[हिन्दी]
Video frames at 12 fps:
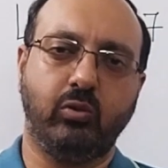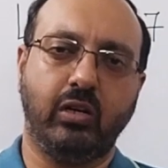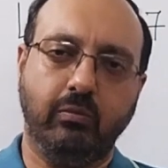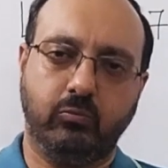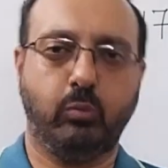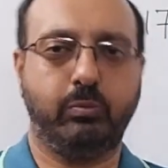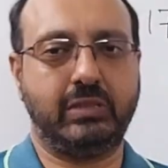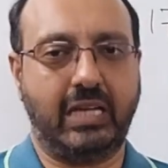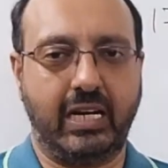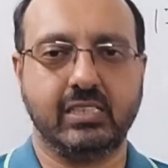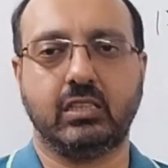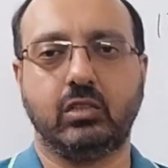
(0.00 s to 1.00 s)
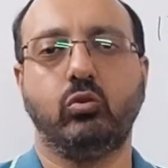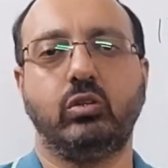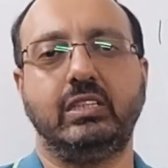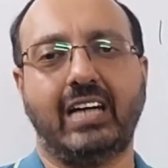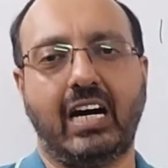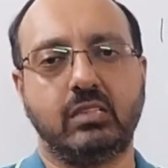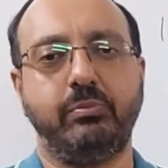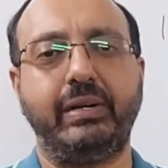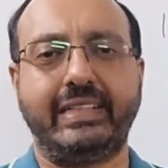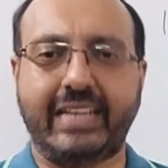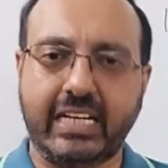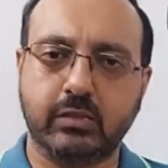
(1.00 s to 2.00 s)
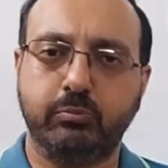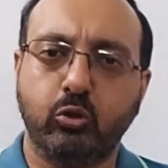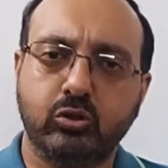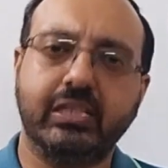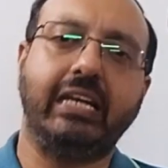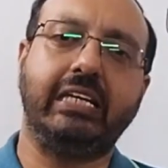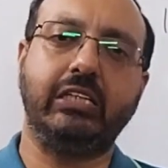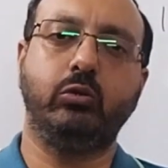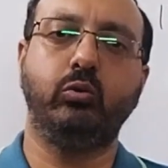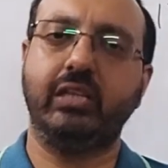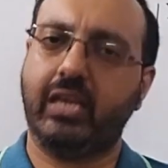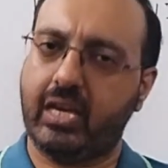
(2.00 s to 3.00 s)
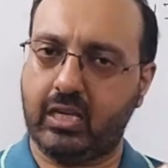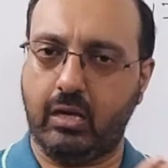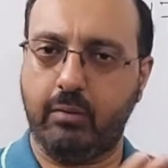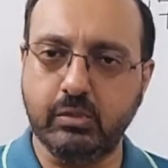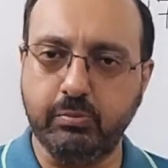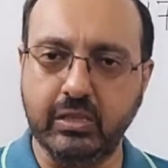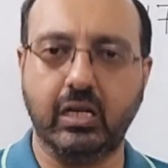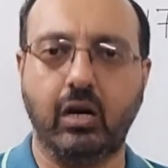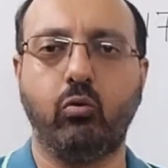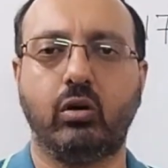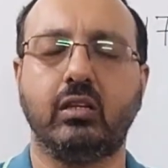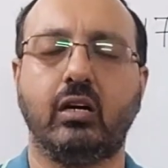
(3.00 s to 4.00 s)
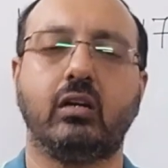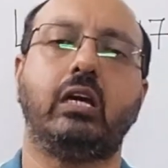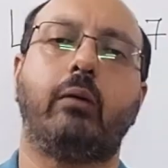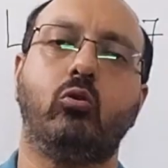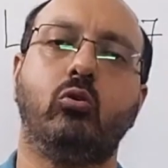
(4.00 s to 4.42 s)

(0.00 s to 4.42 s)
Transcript: तो बताना चाहता हूं कि साथ में टेक्स्ट बुक से ली हुई एक इमेज भी दिखाऊंगा ताकि आपको